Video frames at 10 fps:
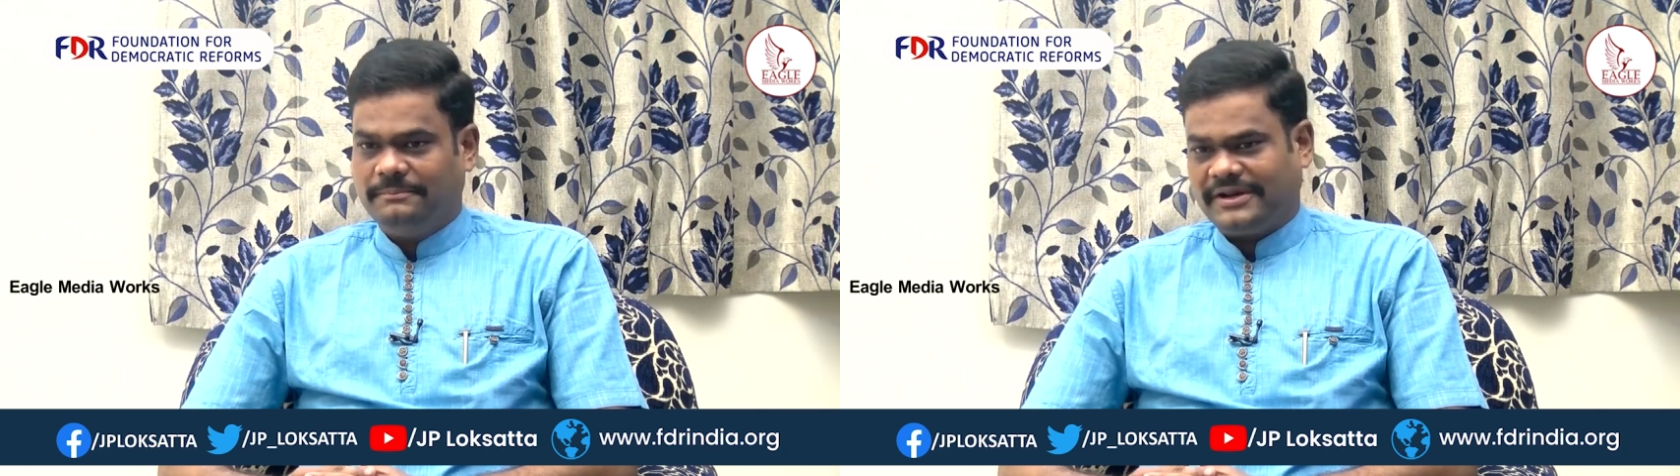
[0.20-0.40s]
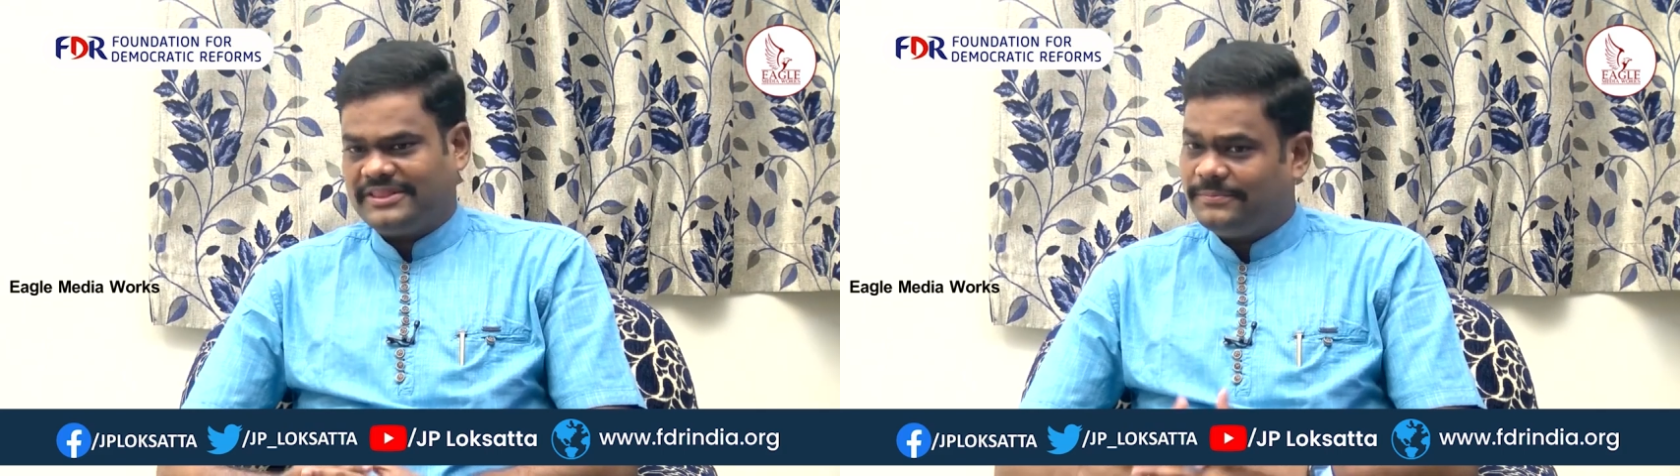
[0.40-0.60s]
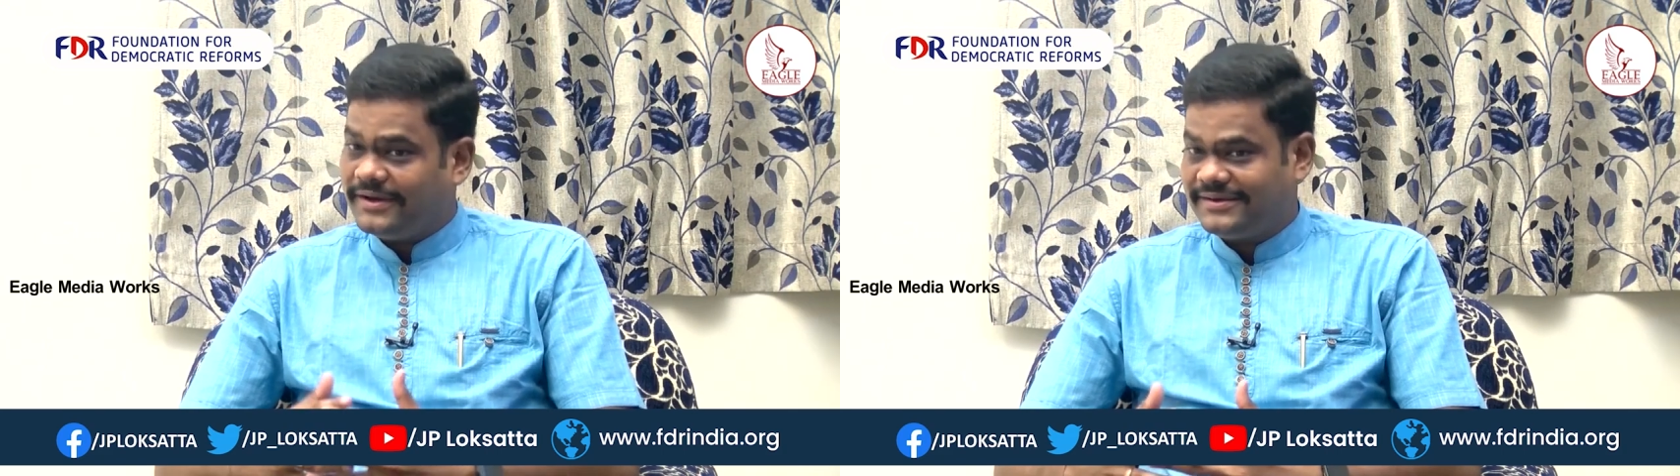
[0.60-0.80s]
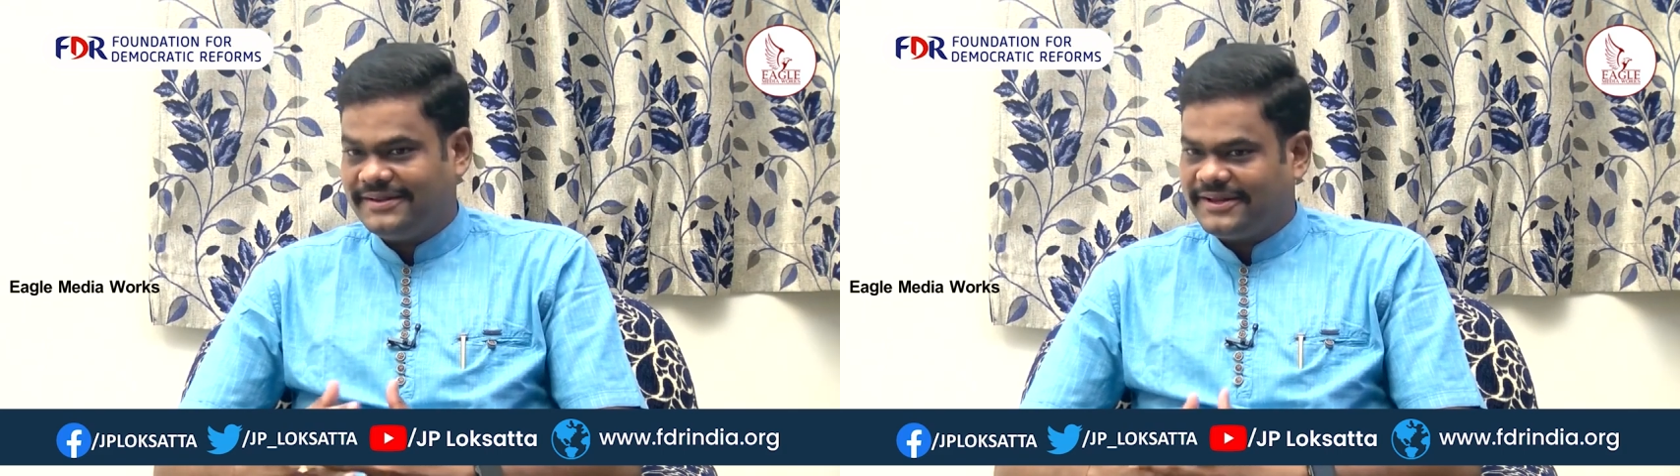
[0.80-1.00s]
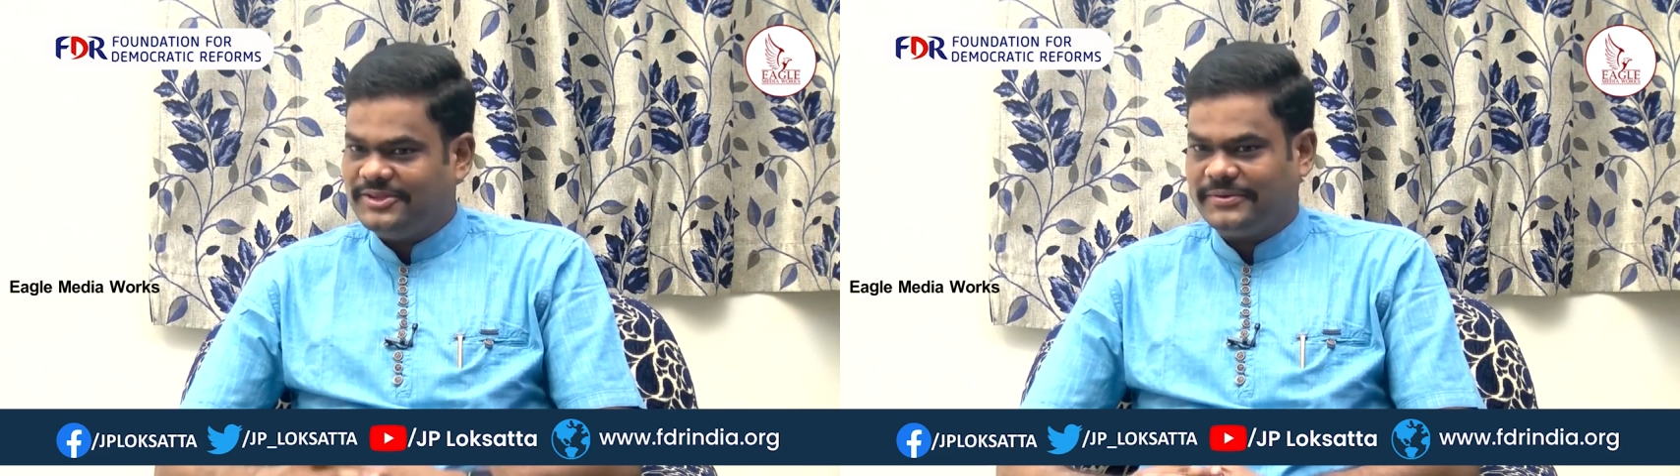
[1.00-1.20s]
ప్రతి పార్టీ
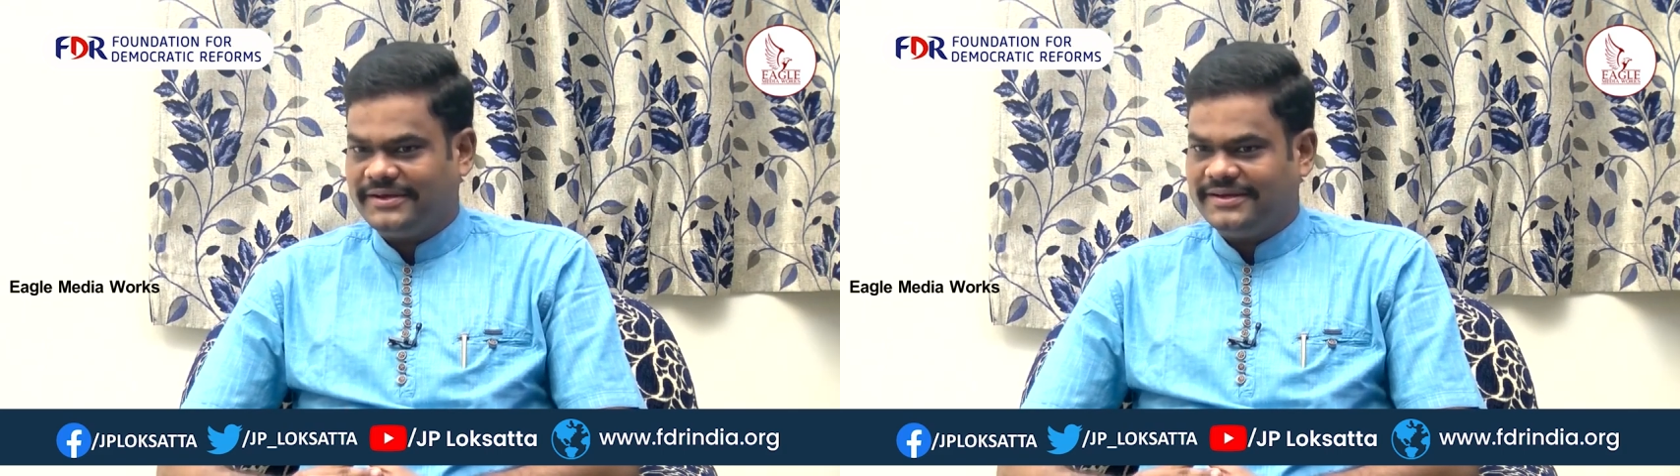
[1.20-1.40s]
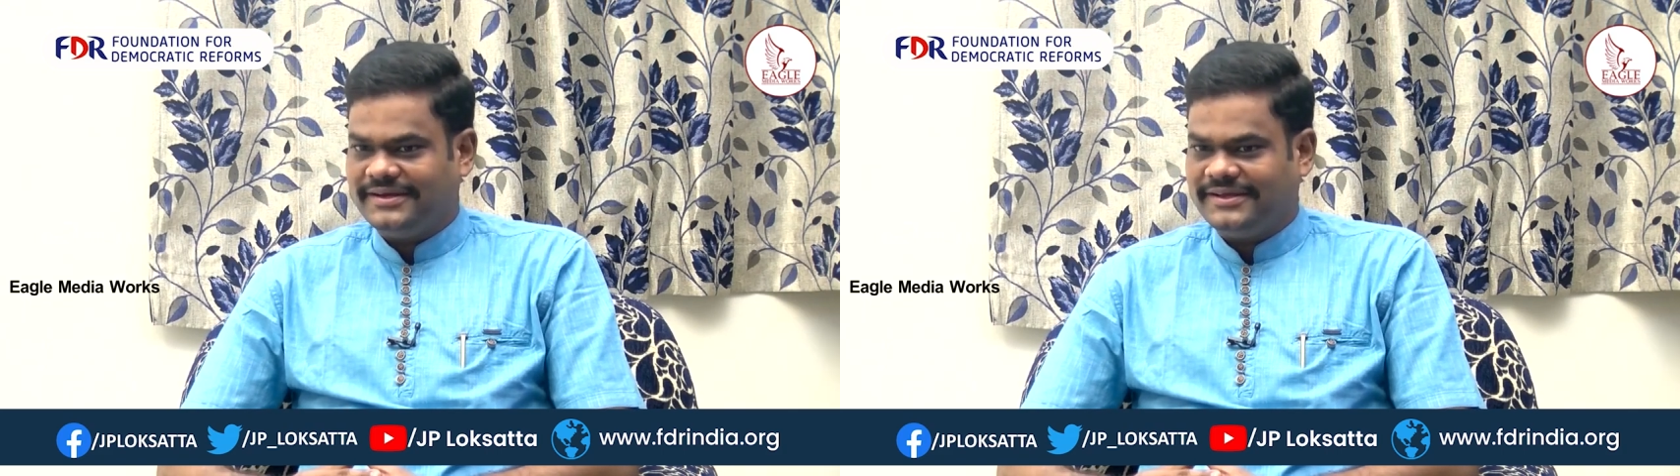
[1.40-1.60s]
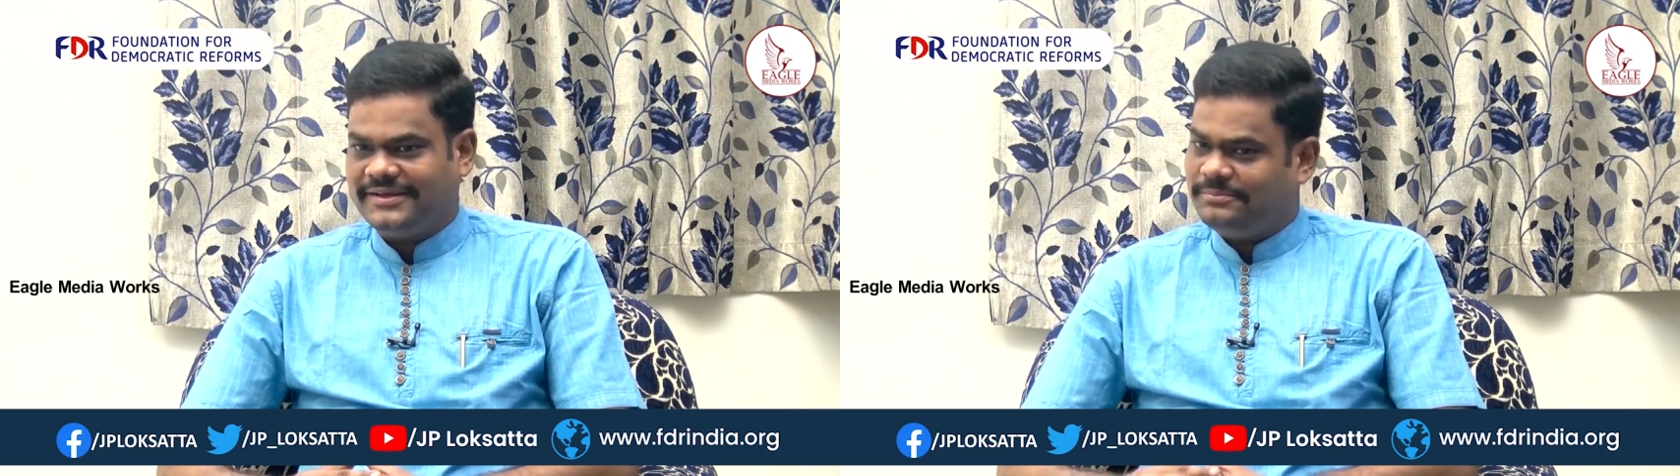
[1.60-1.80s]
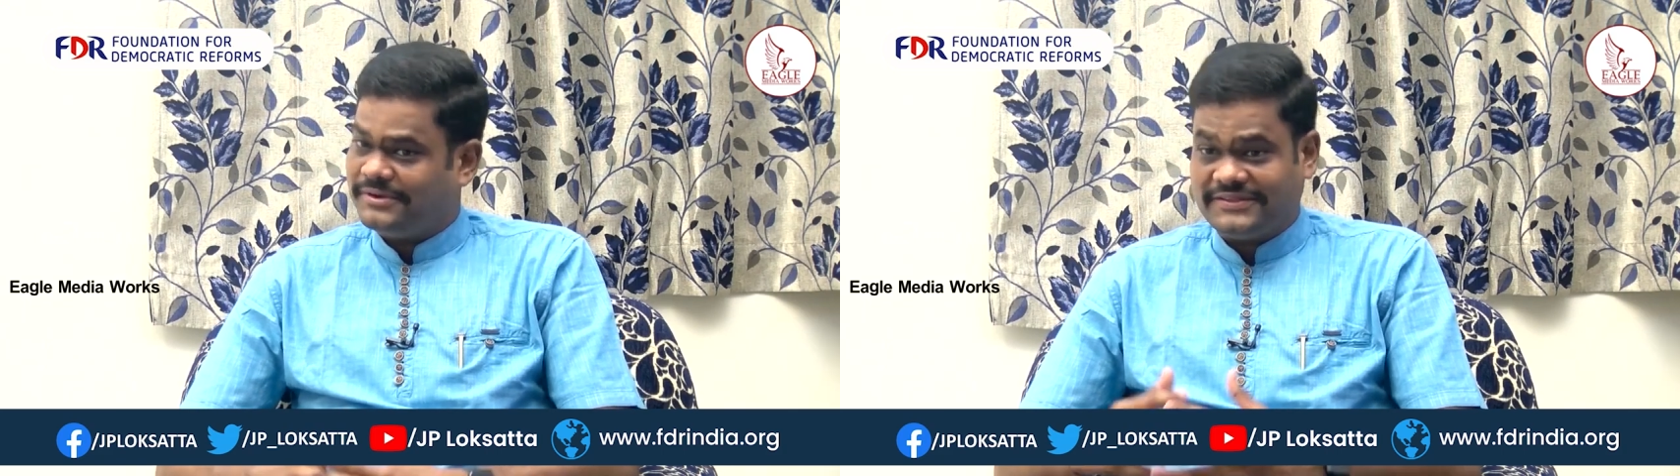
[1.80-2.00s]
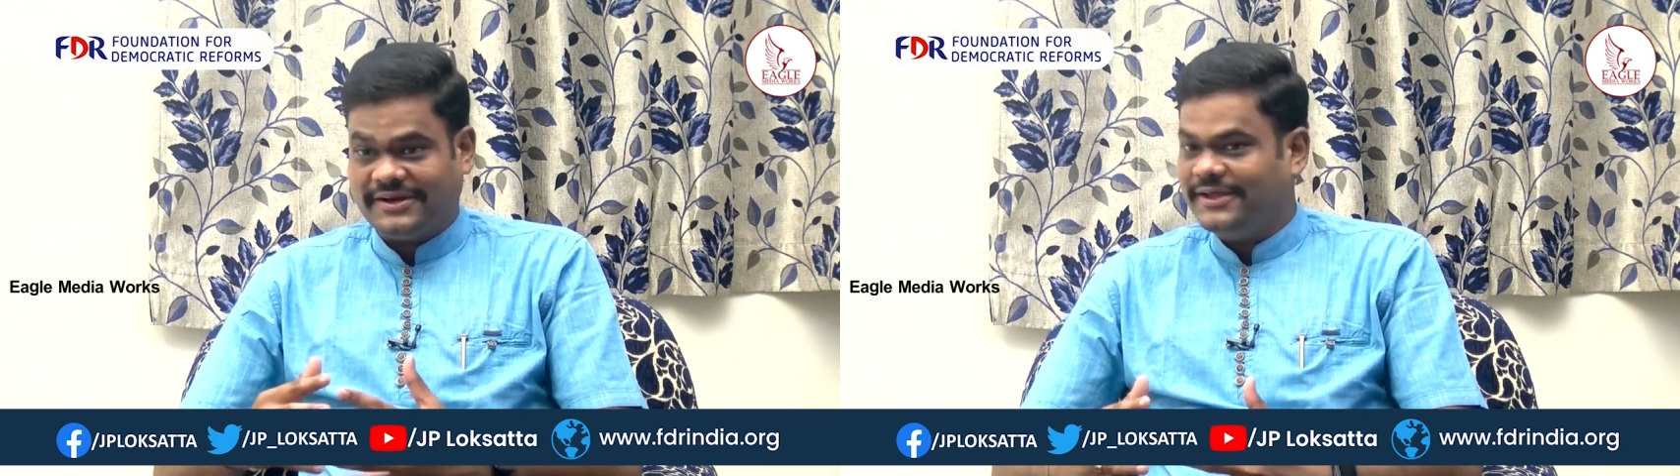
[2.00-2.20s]
రైతు పార్టీని
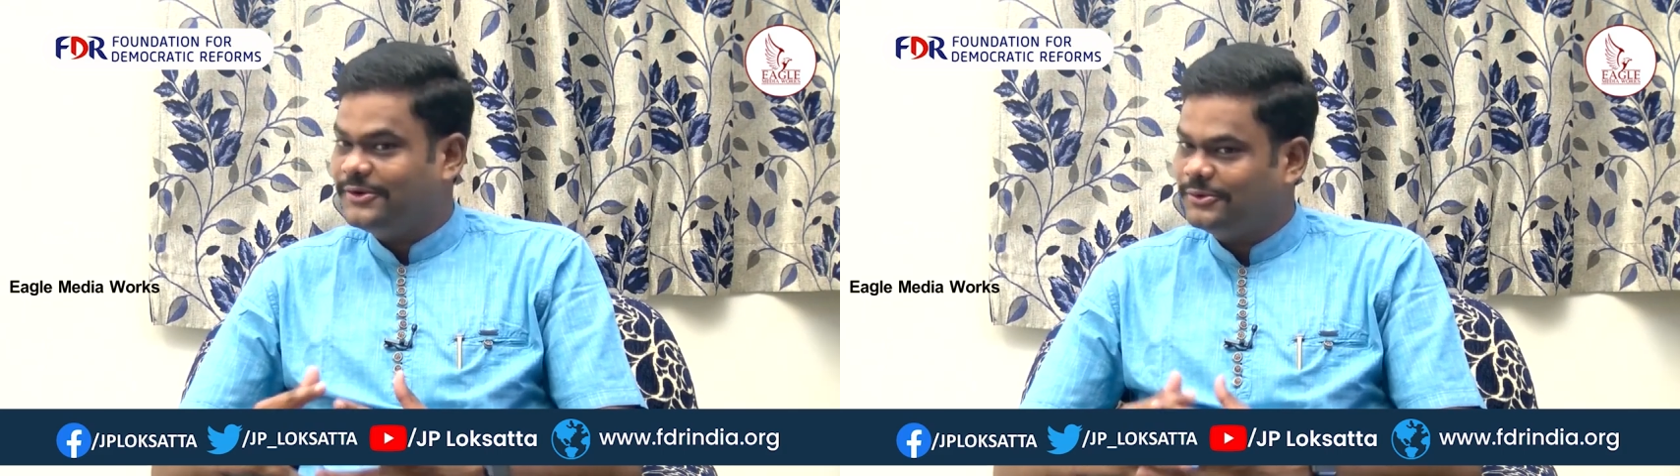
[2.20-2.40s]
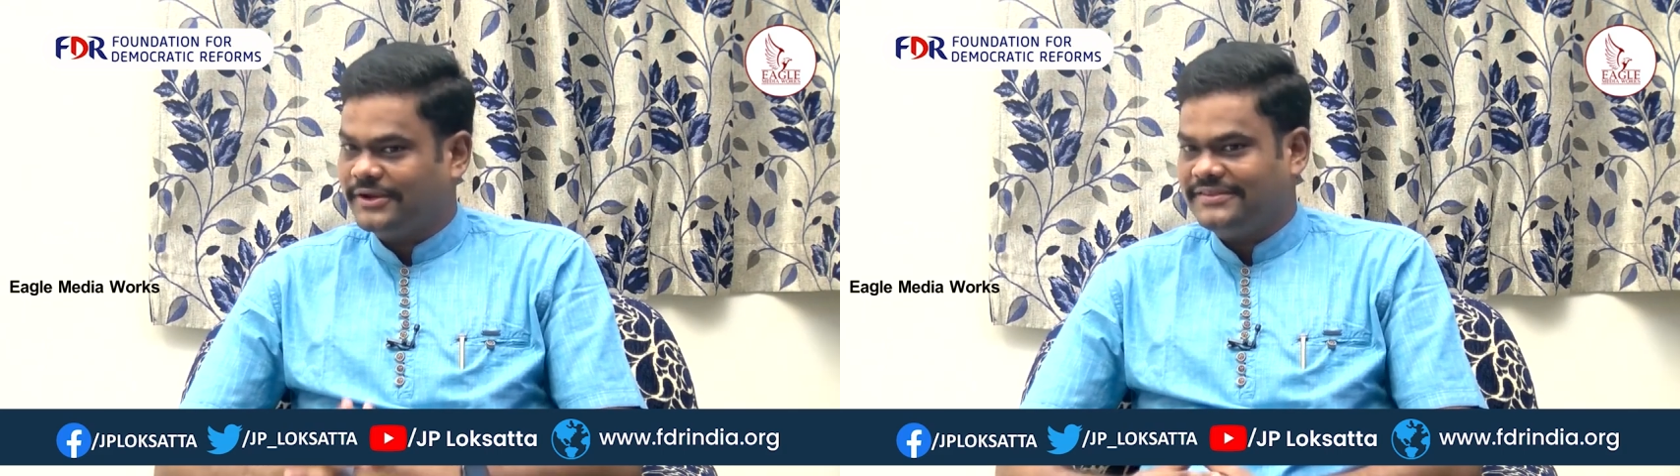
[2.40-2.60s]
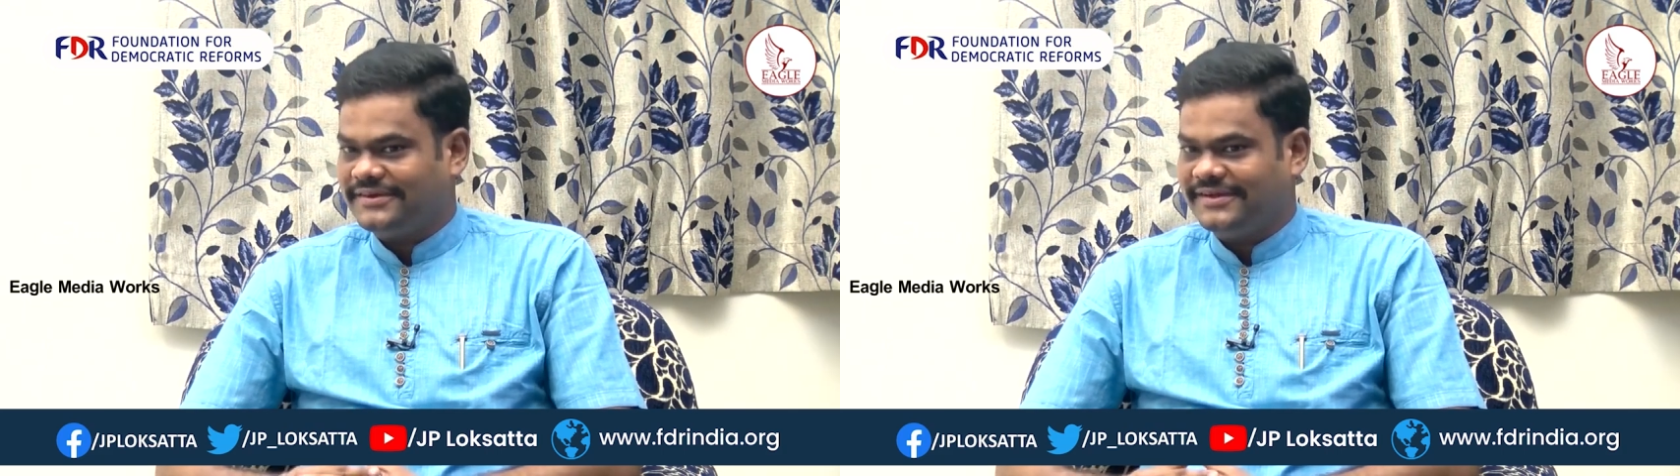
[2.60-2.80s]
ప్రతి నాయకుడు రైతు